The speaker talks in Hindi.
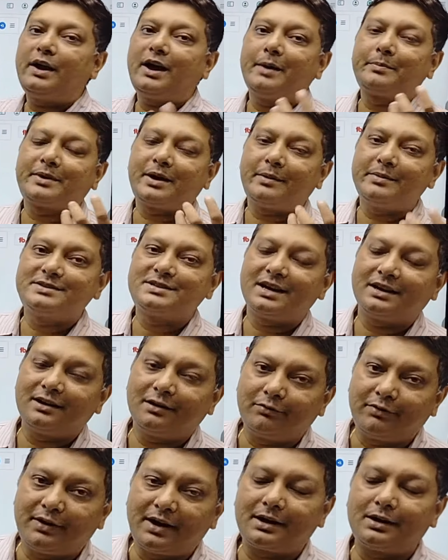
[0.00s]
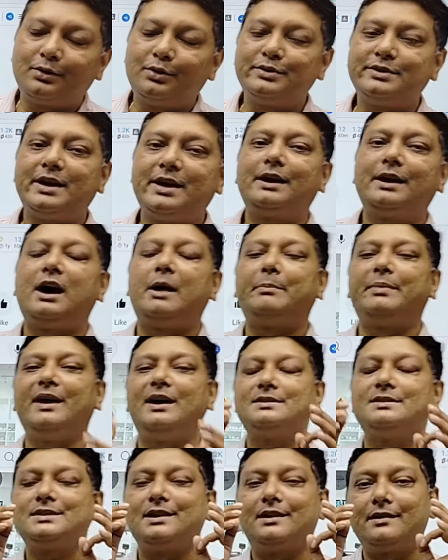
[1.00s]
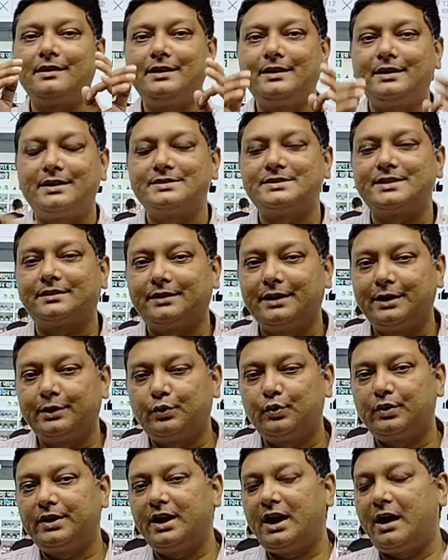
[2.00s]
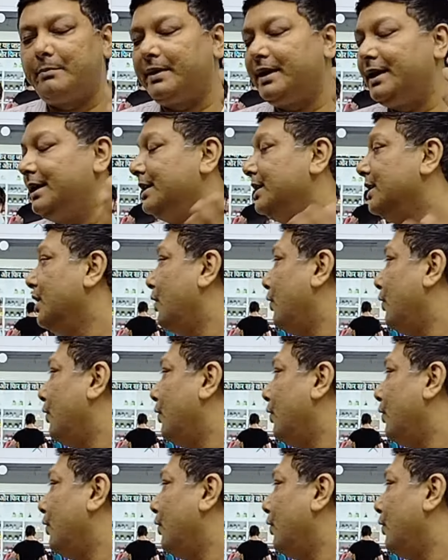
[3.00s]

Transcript: और आपका भी चैनल वायरल हो जाएगा आप यहां से अर्निंग कर सकते हैं क्योंकि यहां पे